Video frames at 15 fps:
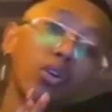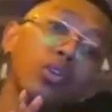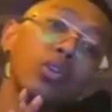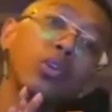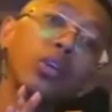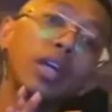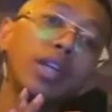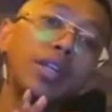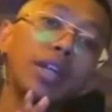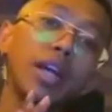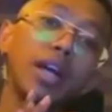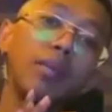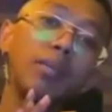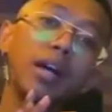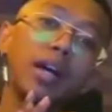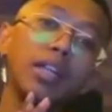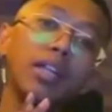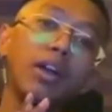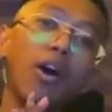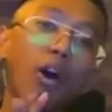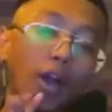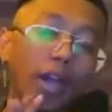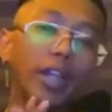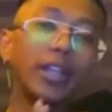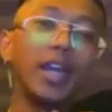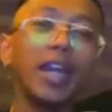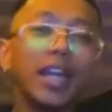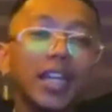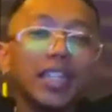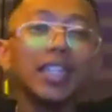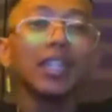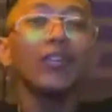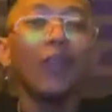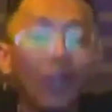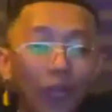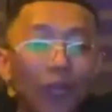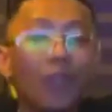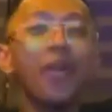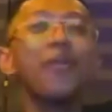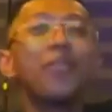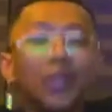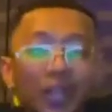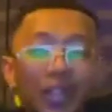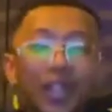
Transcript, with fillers: kung ganyang aman, okay din kasi kukuha mo